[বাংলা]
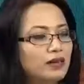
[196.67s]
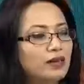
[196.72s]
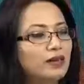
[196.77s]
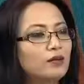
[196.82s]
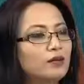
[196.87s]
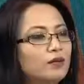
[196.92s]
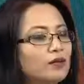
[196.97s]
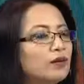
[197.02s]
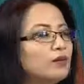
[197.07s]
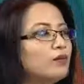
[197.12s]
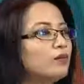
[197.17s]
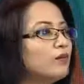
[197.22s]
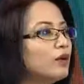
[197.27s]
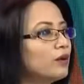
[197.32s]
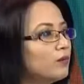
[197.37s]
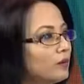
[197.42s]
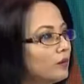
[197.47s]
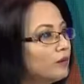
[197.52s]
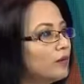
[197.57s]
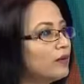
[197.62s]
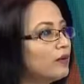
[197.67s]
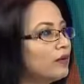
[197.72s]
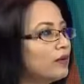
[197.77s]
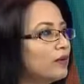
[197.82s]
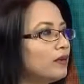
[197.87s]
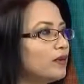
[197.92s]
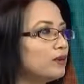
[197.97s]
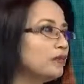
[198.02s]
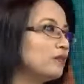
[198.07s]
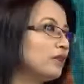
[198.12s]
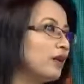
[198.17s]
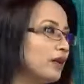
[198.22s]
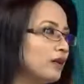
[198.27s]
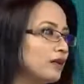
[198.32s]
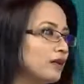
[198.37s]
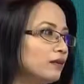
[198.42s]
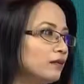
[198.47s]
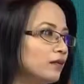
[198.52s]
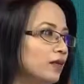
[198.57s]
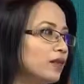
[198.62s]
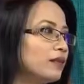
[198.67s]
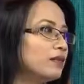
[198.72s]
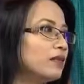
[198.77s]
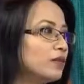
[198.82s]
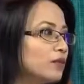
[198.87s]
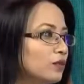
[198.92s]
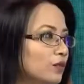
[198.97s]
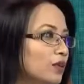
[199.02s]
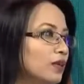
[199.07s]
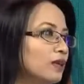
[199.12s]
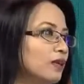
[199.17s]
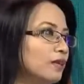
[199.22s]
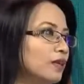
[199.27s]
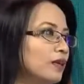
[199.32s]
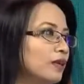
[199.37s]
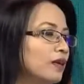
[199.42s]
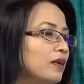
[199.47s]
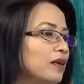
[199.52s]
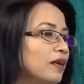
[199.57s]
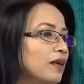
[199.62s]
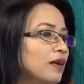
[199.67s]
দেখায় ওনার পুরো ব্যাপারটা একটু অ্যাসেস করে নেবে